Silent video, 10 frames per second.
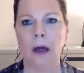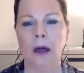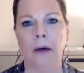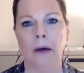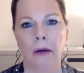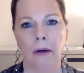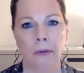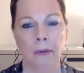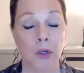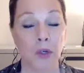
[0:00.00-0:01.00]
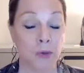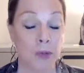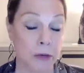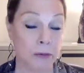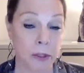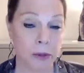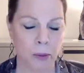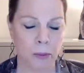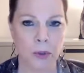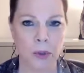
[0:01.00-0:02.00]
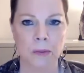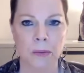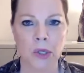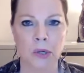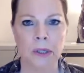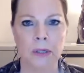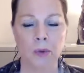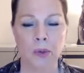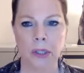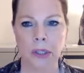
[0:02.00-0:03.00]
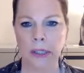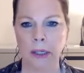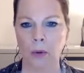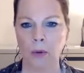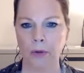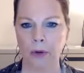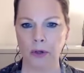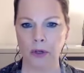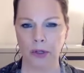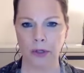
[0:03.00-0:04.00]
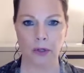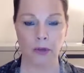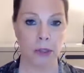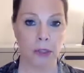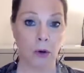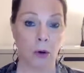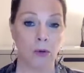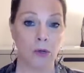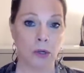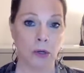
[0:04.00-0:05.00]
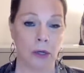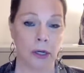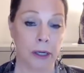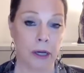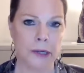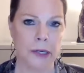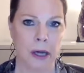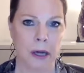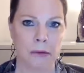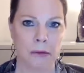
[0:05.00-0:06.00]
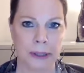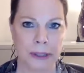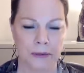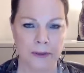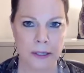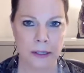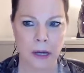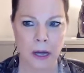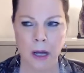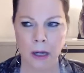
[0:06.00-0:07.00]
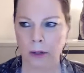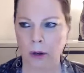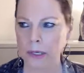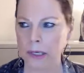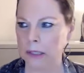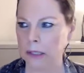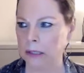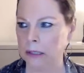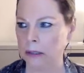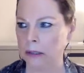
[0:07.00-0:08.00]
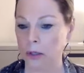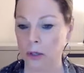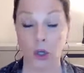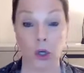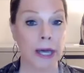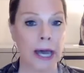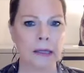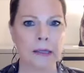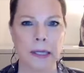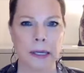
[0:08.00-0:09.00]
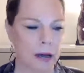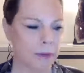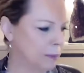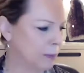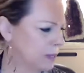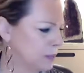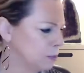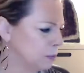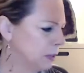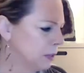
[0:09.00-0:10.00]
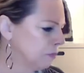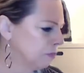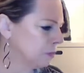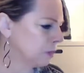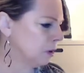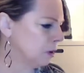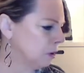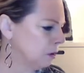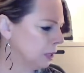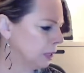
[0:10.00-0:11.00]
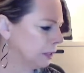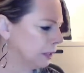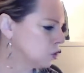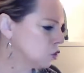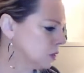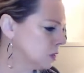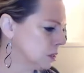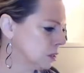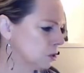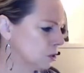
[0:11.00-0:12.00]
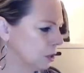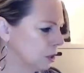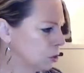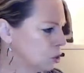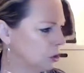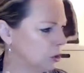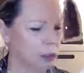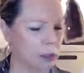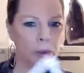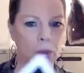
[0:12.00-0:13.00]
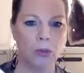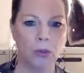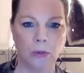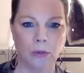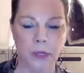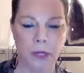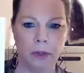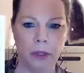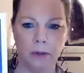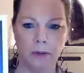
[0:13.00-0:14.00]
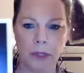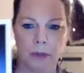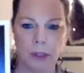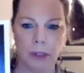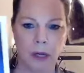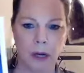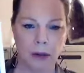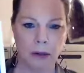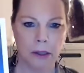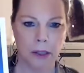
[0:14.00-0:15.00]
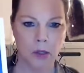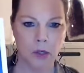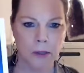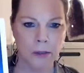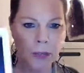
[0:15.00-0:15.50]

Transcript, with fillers: Euh, moi, vous savez, en tout cas pour ceux qui me suivent ou ceux qui le découvrent, je suis coach euh, et enseignante métaphysique. Donc, euh, ce, que je regarde, c'est quand même l'aspect énergétique, émotionnel, pour ceux que vous savez que vous avez des corps d'énergie